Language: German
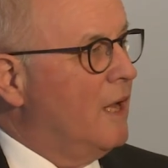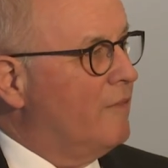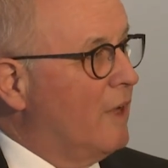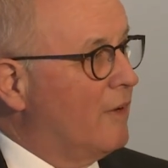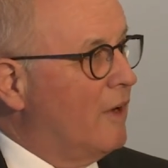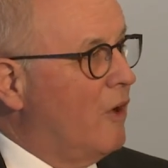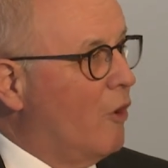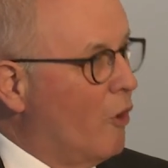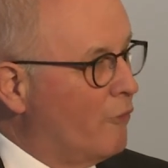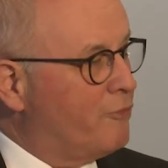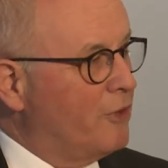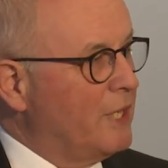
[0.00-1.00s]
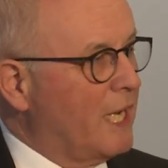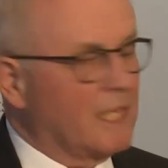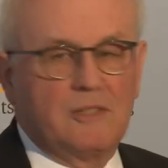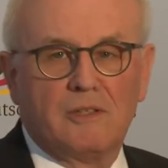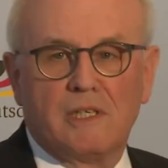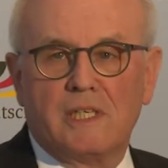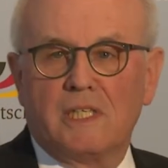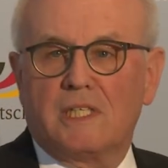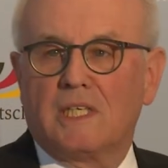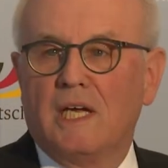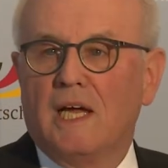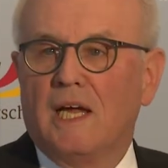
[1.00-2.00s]
Wir hoffen
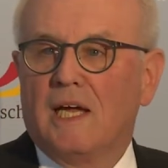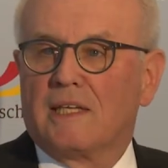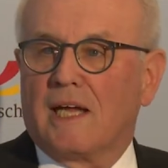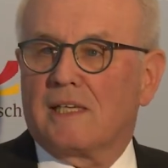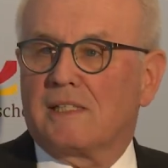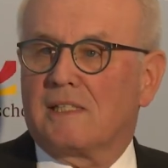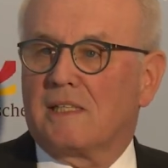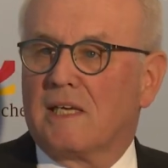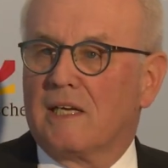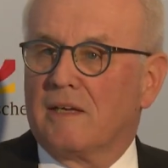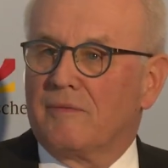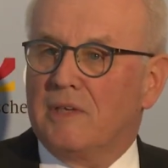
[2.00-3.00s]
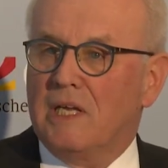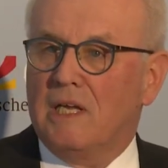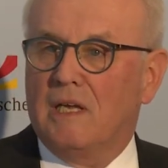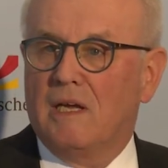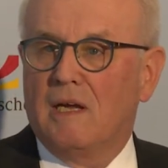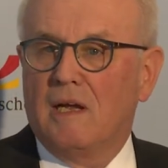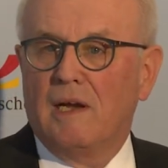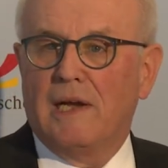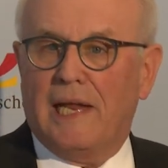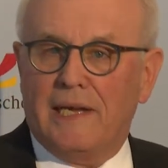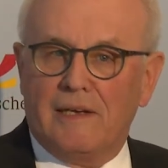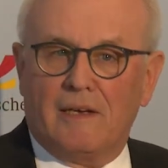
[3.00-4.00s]
natürlich, dass äh, die
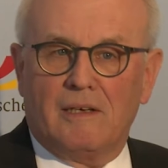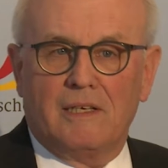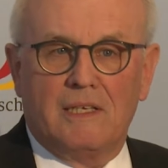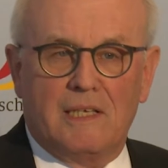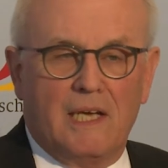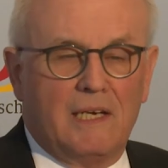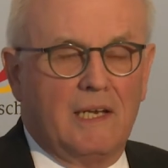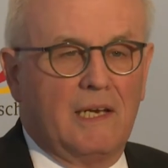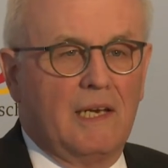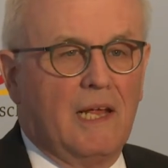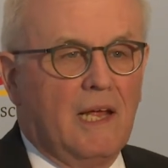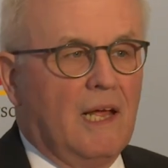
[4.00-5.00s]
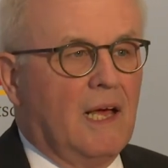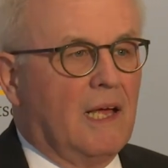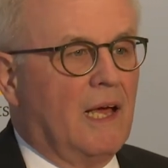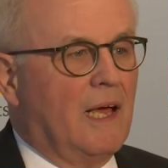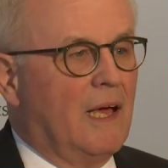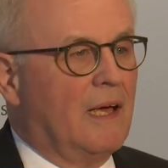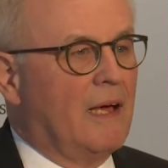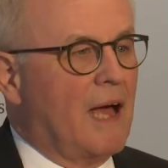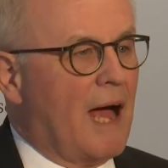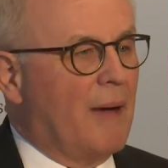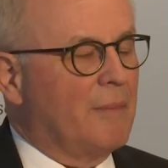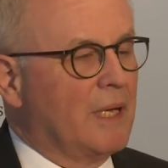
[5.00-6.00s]
Länder, in denen äh,
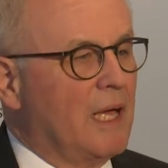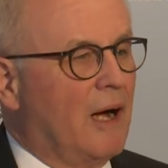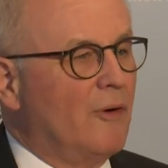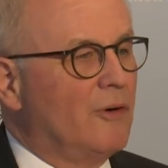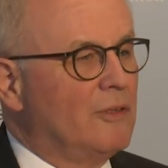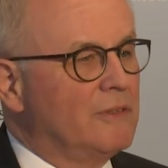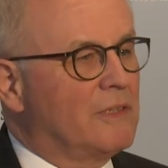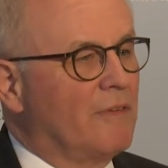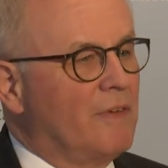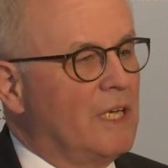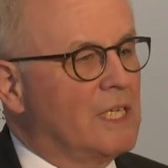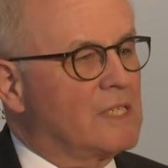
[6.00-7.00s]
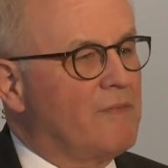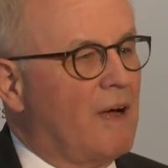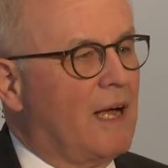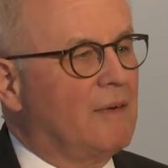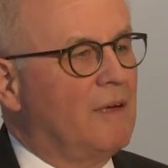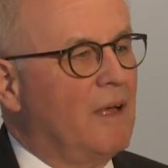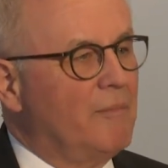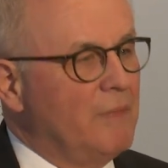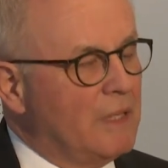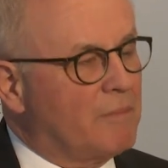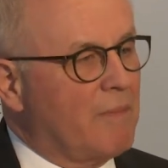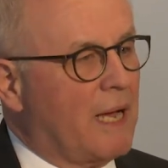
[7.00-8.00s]
Amri auch unterwegs war,
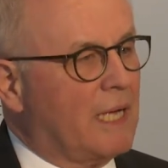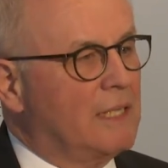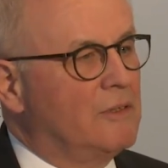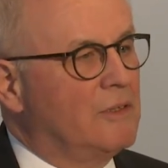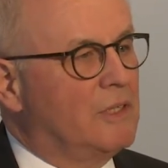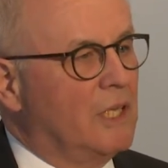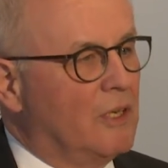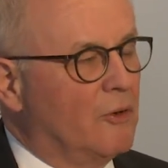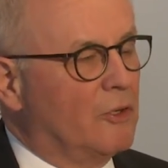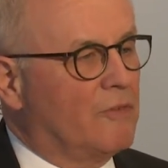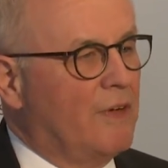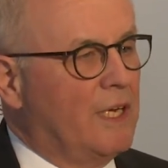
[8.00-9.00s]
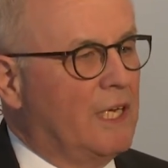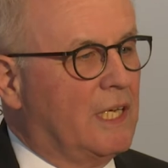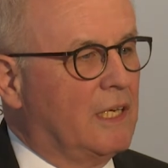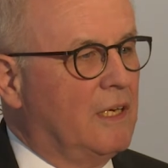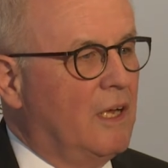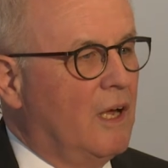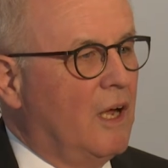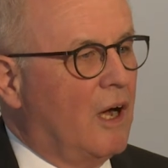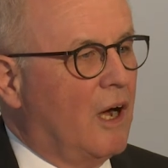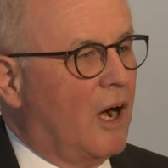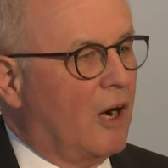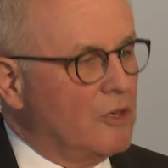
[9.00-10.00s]
mitmachen und die notwendigen
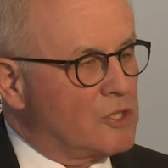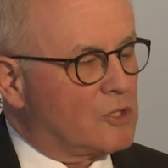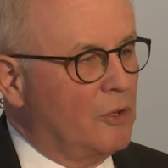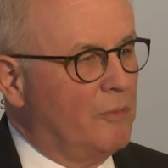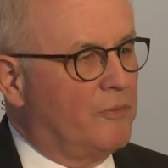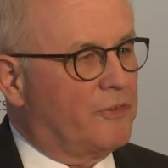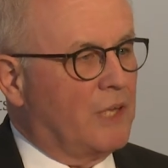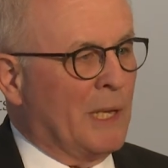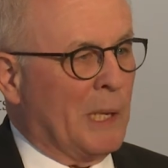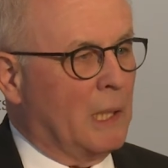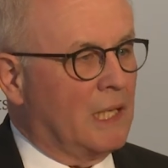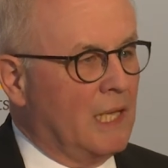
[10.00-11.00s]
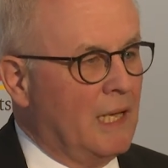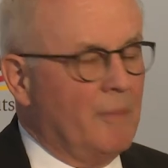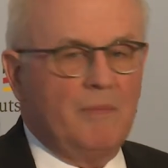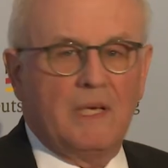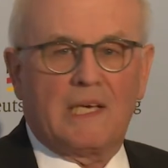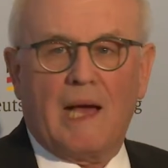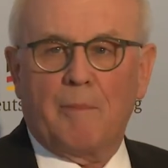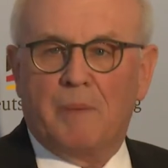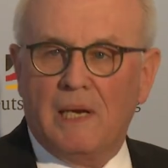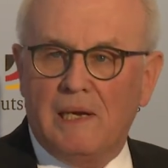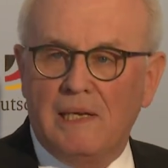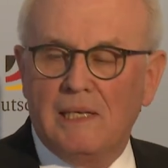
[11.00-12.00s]
Auskünfte geben. Ich
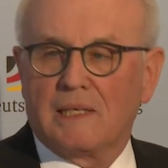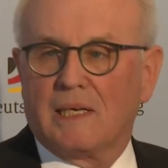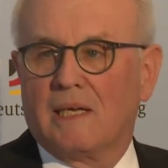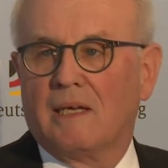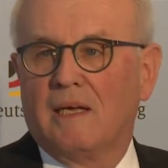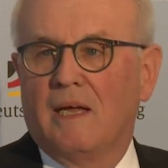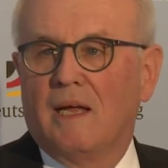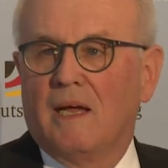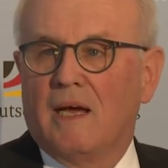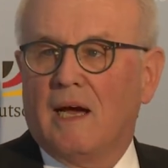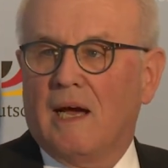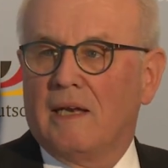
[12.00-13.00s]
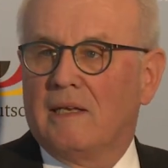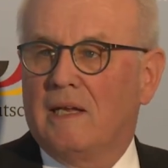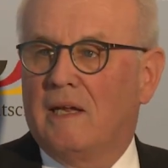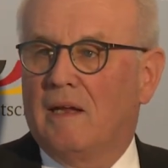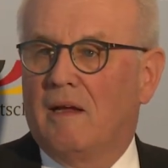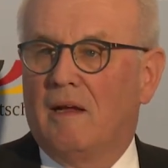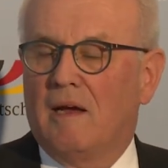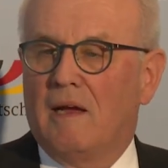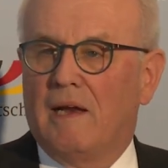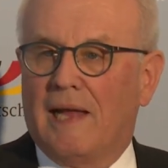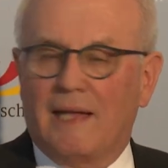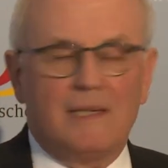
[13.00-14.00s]
appelliere an die
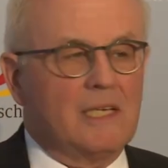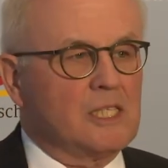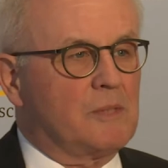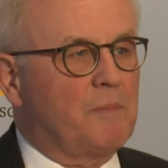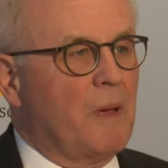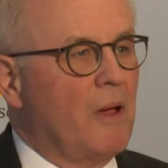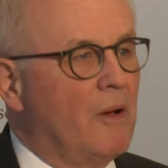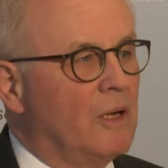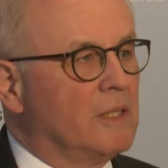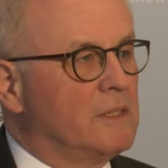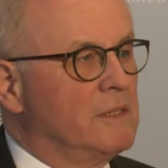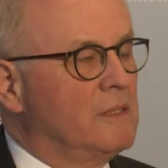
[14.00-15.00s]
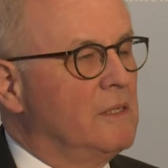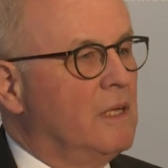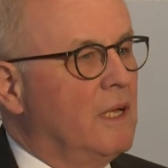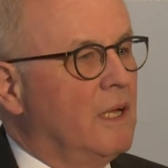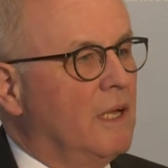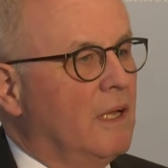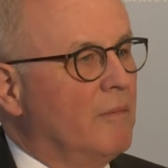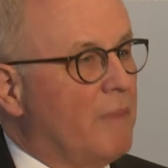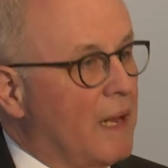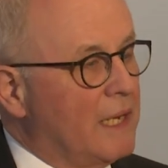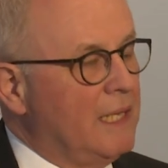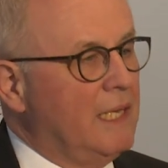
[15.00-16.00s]
äh, Landesbehörden in
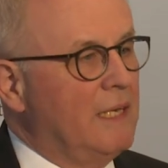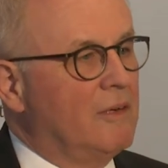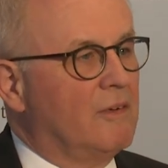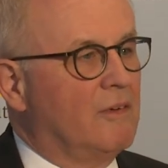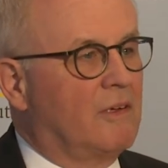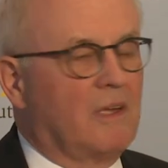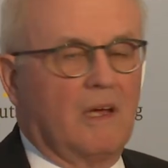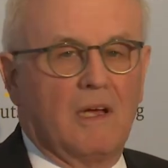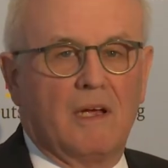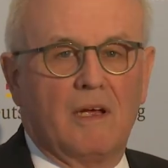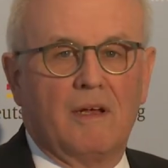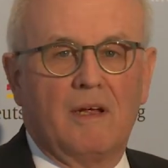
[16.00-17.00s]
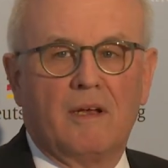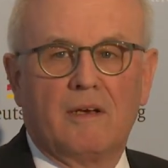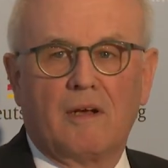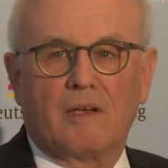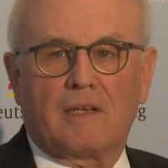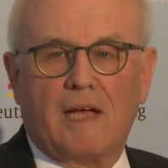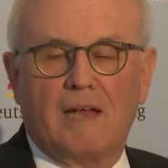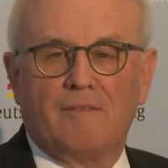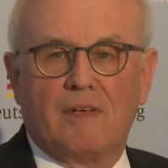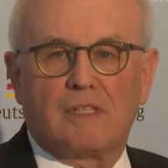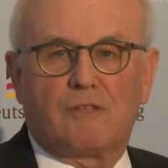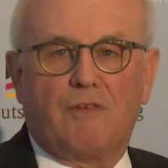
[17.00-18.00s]
Berlin und äh,
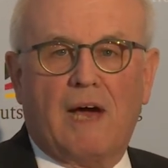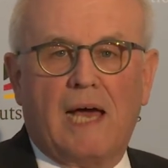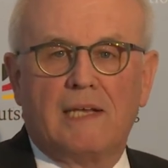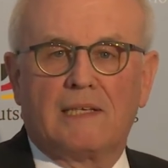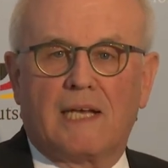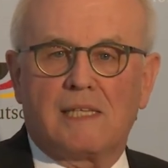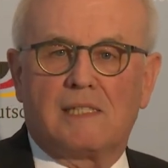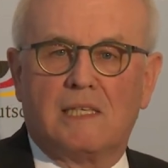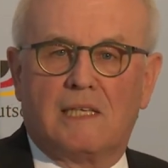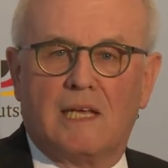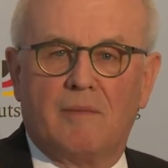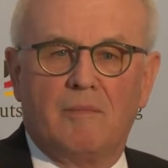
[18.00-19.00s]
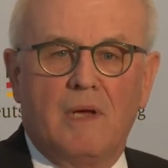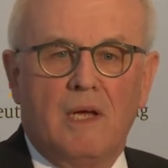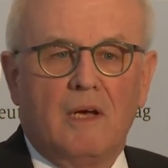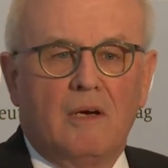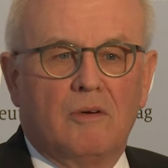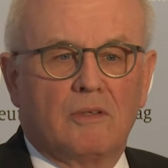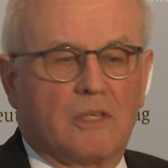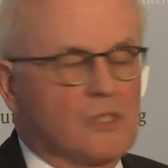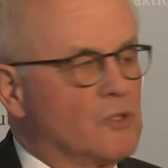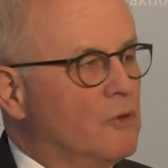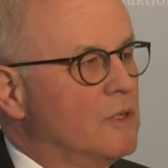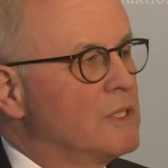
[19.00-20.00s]
Nordrhein-Westfalen, dass sie dem
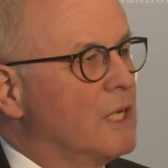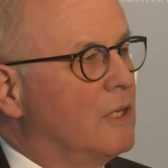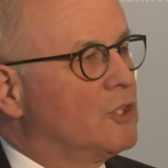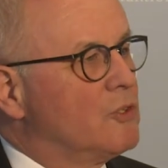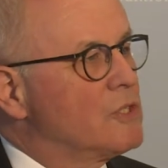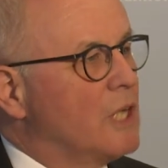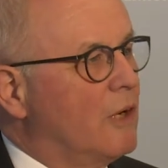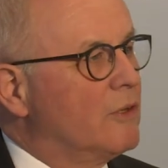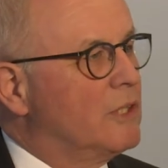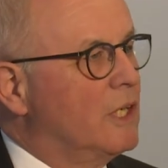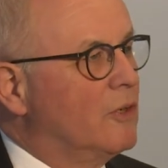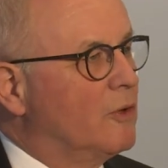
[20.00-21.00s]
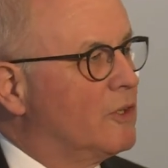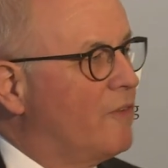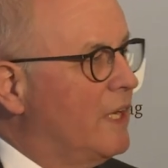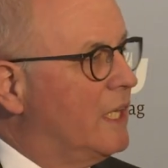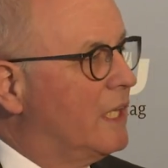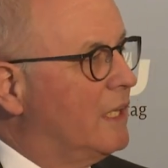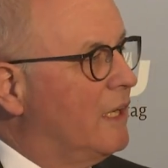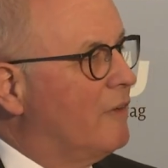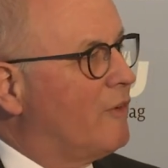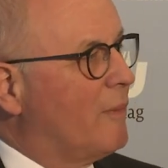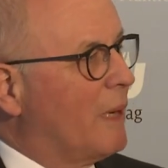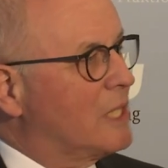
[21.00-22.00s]
Untersuchungsausschuss auch die notwendigen
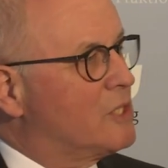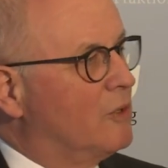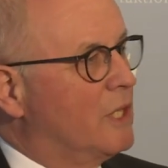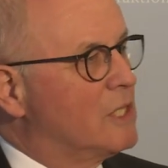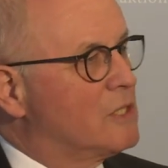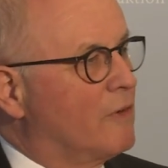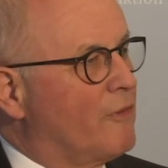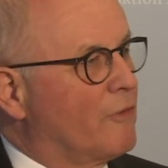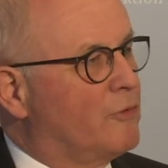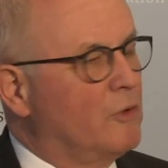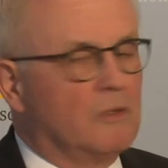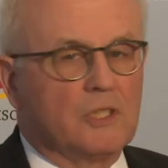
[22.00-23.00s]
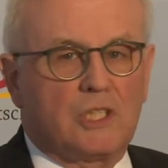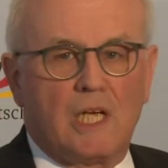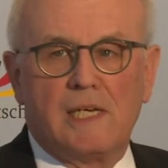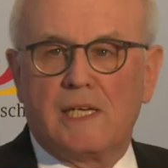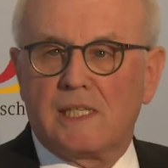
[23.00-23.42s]
Informationen zur Verfügung stellen.